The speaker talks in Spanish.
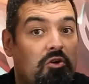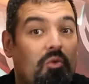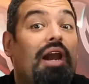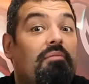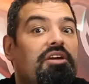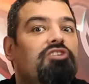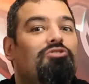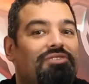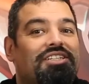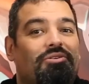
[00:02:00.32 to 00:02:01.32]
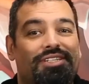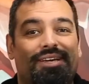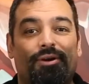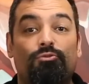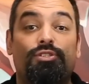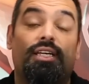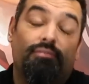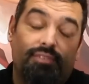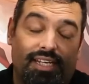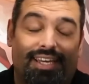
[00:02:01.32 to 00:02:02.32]
con lo cual a mí eso ya sabéis que me
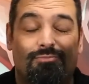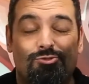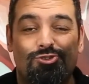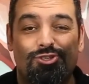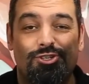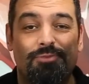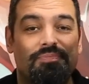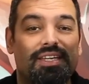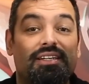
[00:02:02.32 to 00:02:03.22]
gusta, sé que a muchos no.